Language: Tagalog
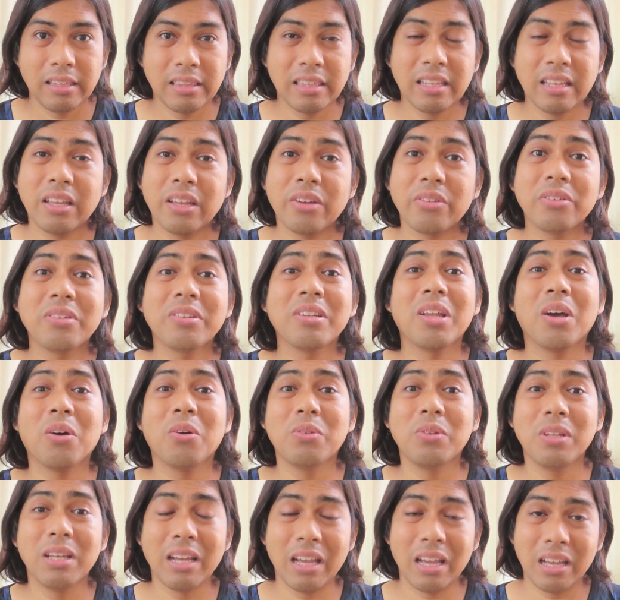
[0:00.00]
nagkaroon
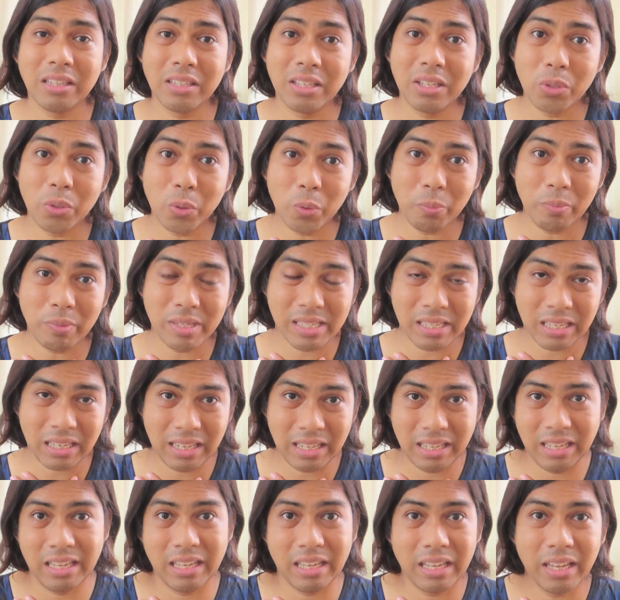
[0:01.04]
ako ng adenoma sa
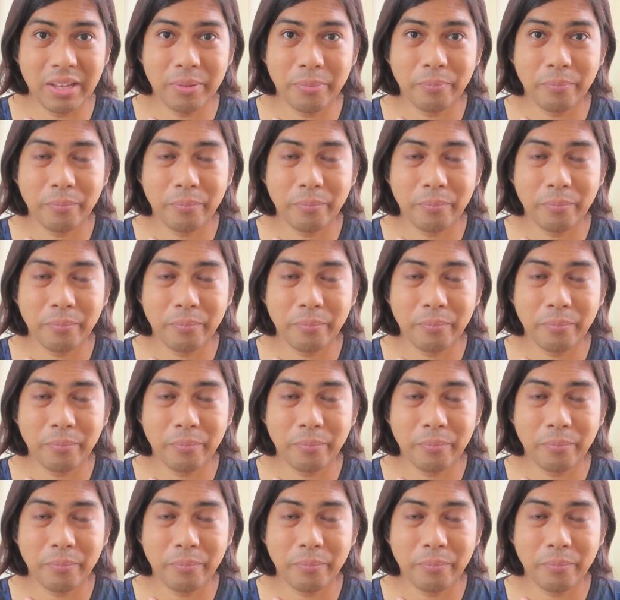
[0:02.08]
leeg.